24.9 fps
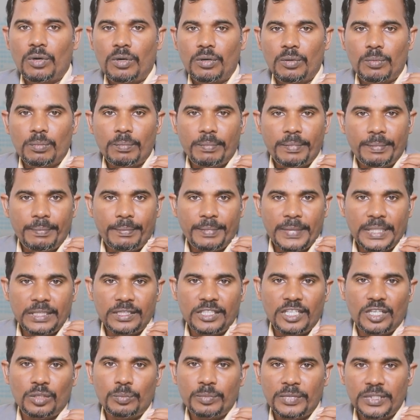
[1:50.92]
ஒரு
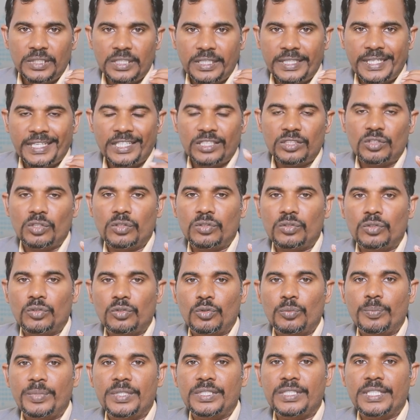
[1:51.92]
மந்த் ஆன் மந்த் டென்
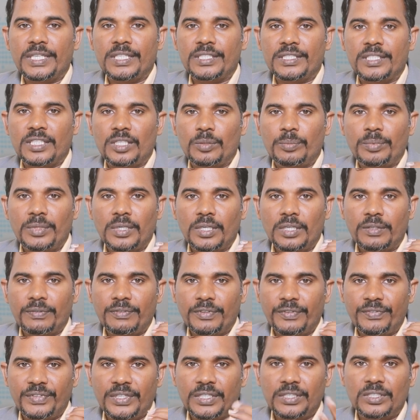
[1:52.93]
தௌசண்ட் ருபீஸ் எஸ்ஐபி இல்லை
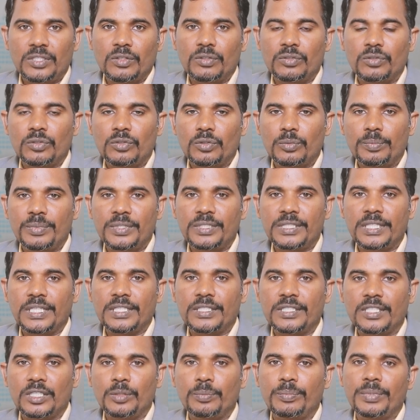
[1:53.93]
ஃபிஃப்டீன் தௌசண்ட் ருபீஸ்
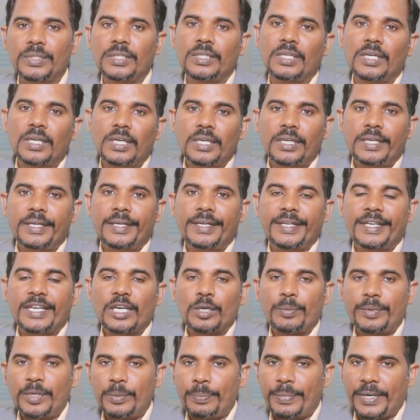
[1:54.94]
எஸ்ஐபி நீங்கள்
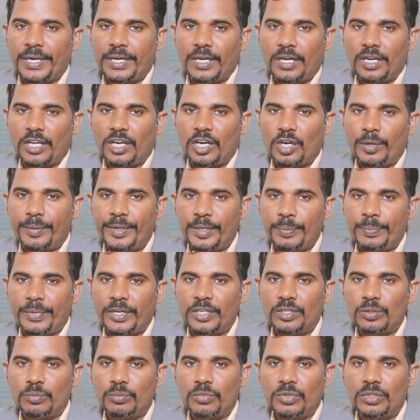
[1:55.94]
அப்படி பண்ணலாம் அப்படி
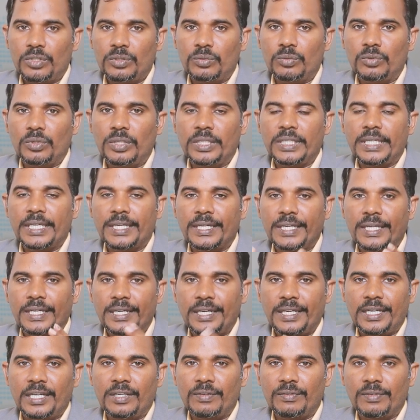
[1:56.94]
பண்ணும்போது உங்களுக்கு என்ன
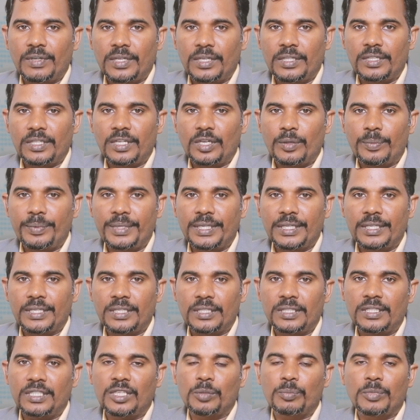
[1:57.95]
ரிட்டர்ன் வருது
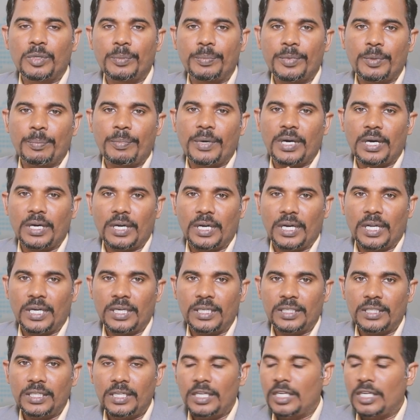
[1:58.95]
அப்படின்றத நம்ம இப்போ பார்க்கலாம்